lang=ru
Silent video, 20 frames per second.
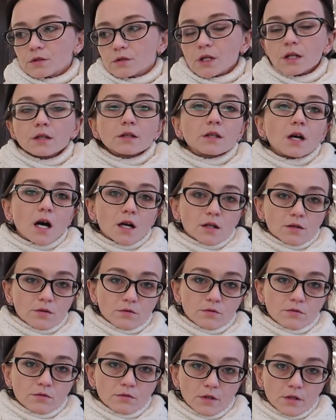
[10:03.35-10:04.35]

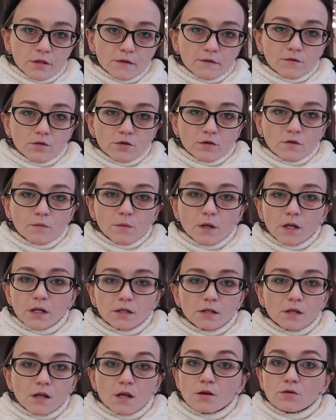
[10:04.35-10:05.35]
стандартную для цветочного
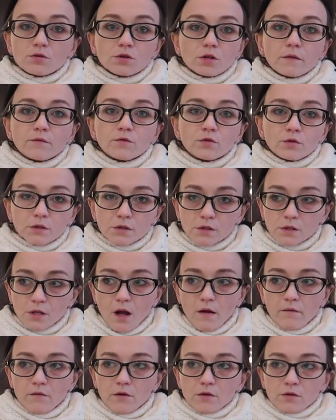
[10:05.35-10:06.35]
магазина я уже давно не
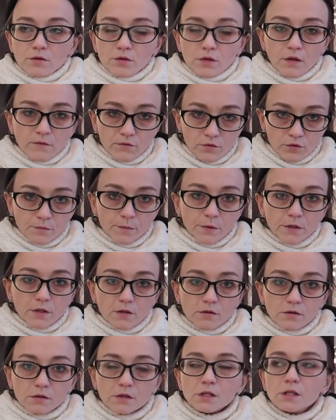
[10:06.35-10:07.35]
ставлю, я уже давно
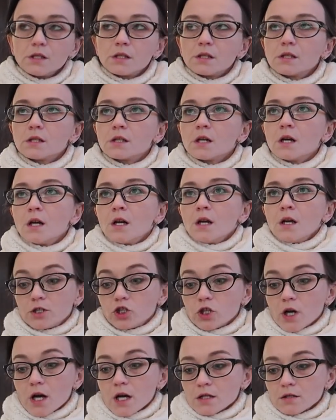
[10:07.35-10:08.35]
пытаюсь снизить
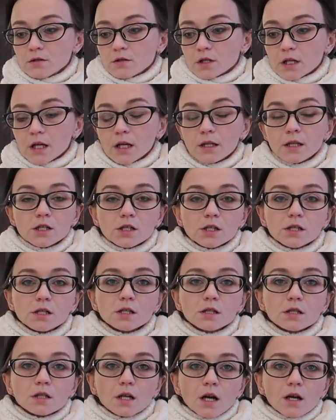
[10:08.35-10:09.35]
сейчас, так я даже
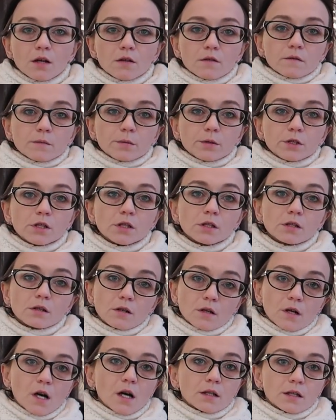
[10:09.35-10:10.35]
не знаю вообще,
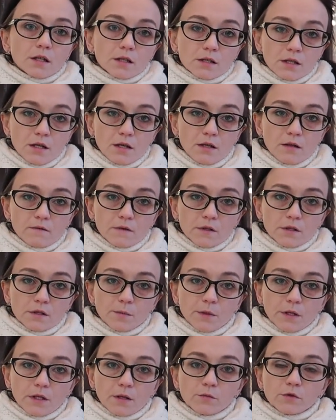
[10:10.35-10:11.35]
как наценивать.
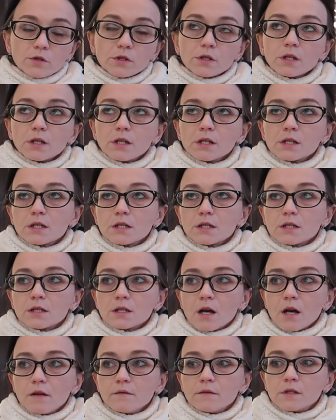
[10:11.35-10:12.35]
Потому что если
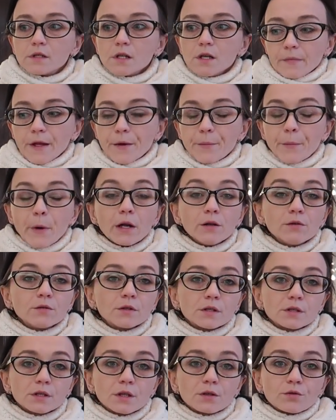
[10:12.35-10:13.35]
ставить нормальную
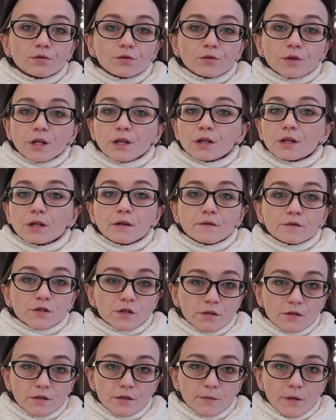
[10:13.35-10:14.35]
наценку, то я никогда в
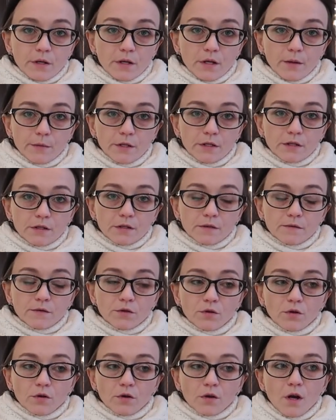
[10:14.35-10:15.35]
жизни не продам ни один
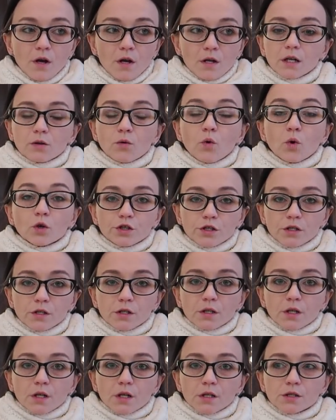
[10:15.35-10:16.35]
цветок.
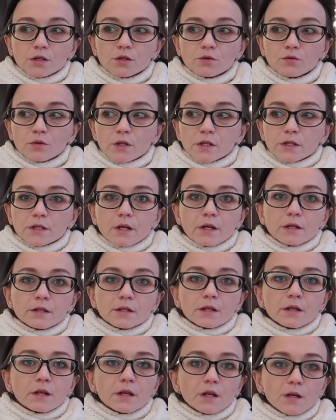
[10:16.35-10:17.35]
Очень это коснулось
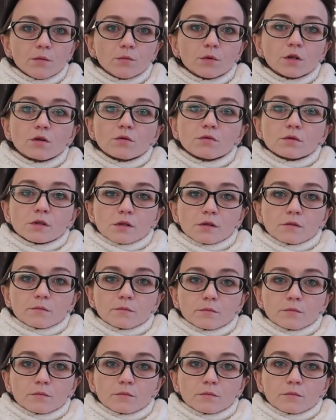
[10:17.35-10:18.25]
хризантемы розы.